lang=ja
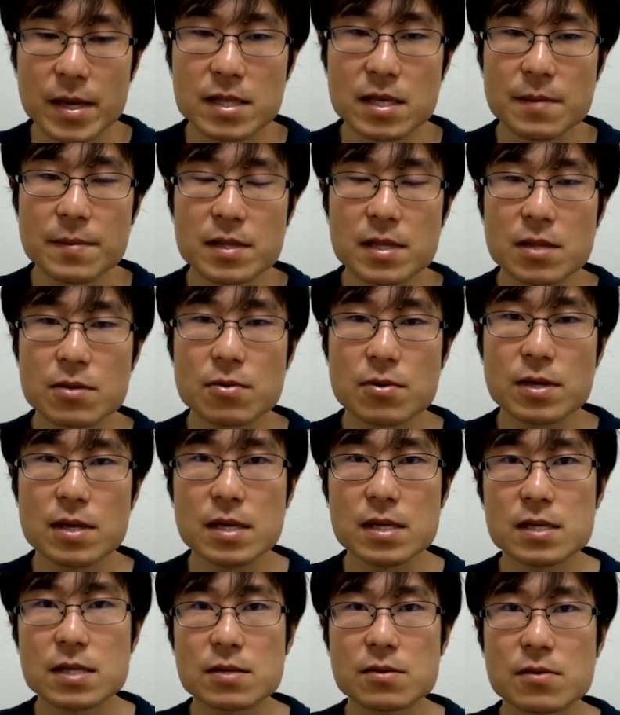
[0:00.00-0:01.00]
ちゃめちゃ
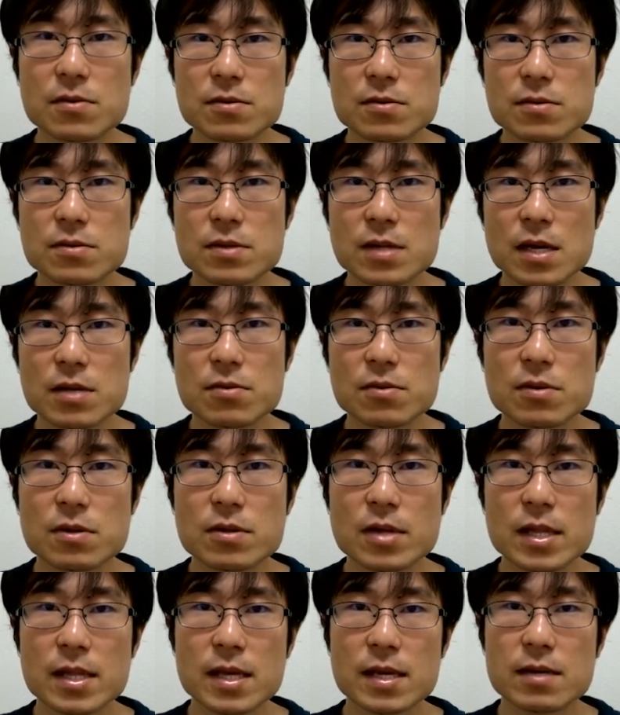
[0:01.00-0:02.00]
トレーニングを積んだ人ってい
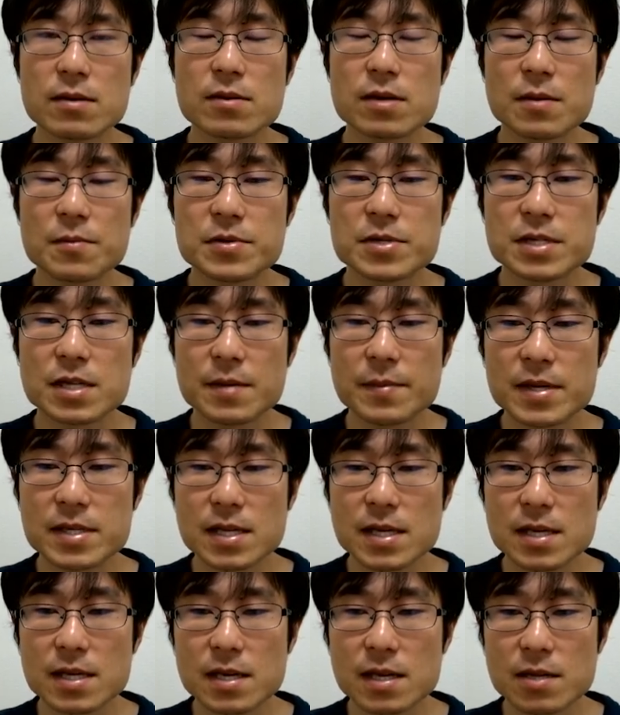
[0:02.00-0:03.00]
うのはできるかもしれま
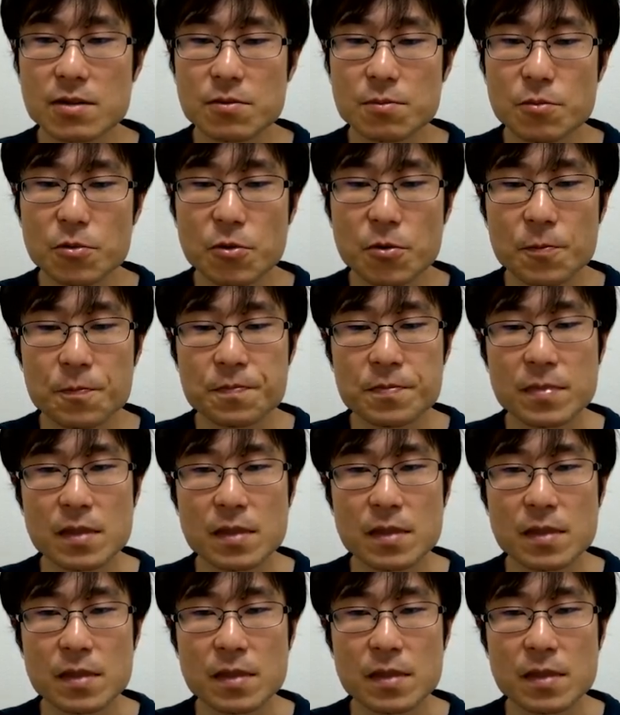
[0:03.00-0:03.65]
せんけれども